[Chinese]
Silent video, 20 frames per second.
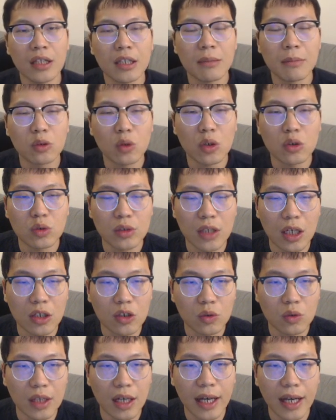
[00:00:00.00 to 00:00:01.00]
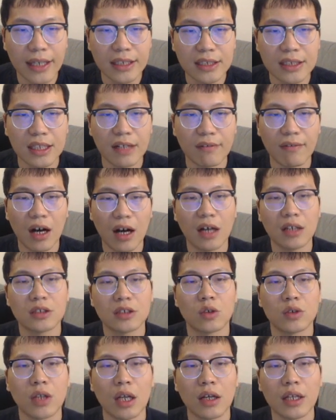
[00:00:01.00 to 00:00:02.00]
那么对局当中呢，黑棋的
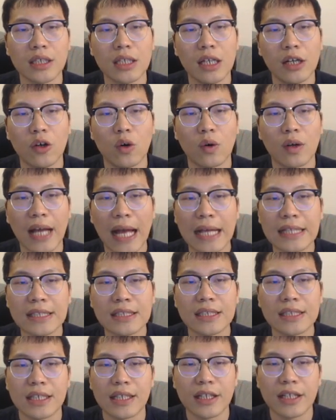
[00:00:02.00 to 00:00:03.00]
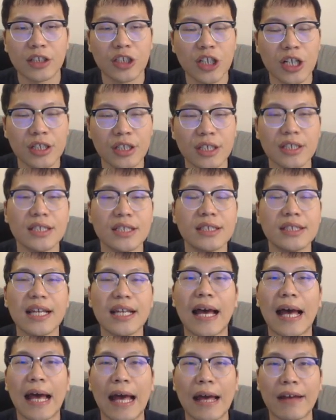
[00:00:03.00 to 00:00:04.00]
王走到了 e 六，赶紧趁着 e
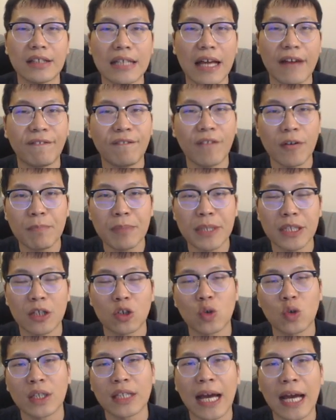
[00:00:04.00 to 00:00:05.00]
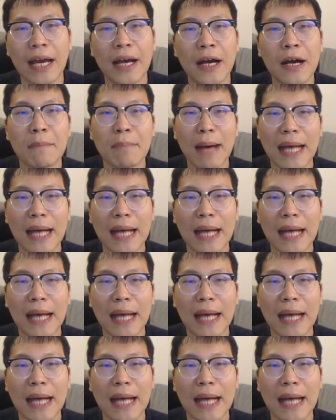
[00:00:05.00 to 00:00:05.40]
线还在封闭的状态，